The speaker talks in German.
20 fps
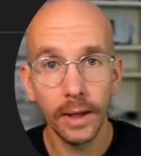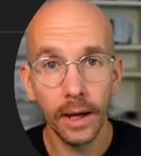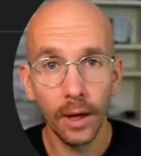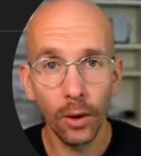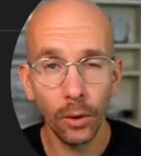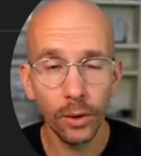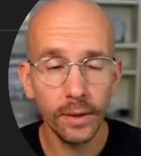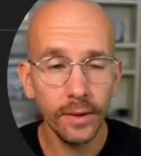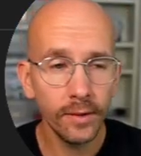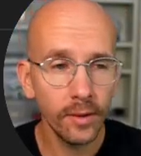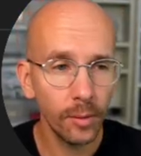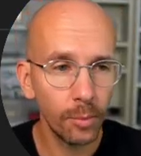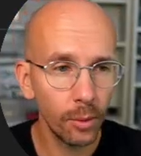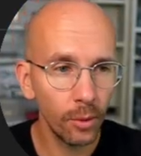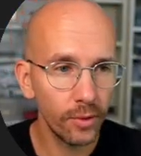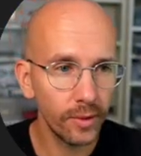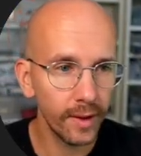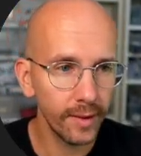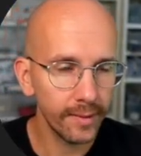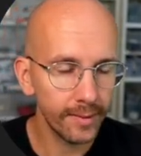Auch dieser
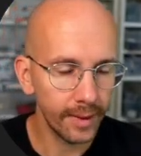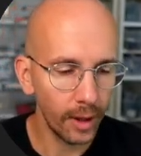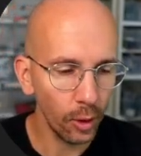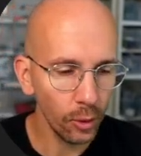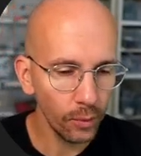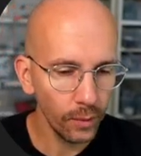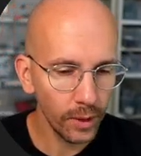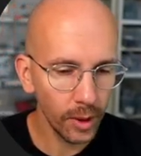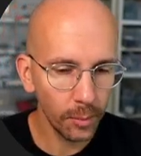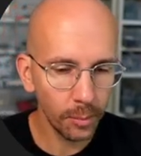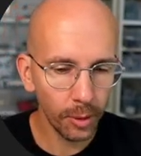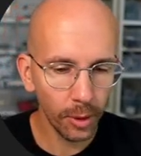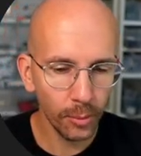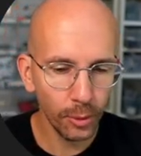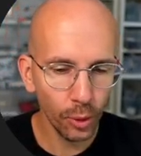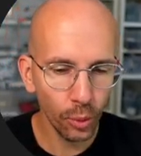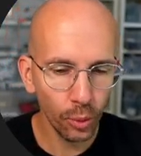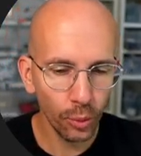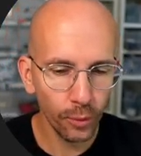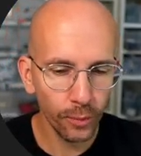Prozess dauert wieder ein paar
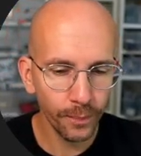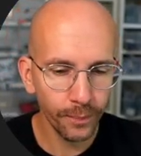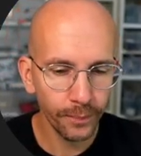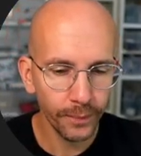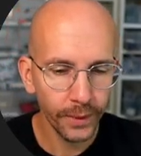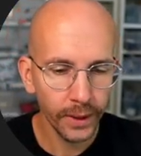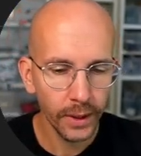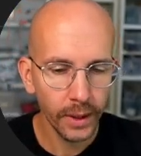Minuten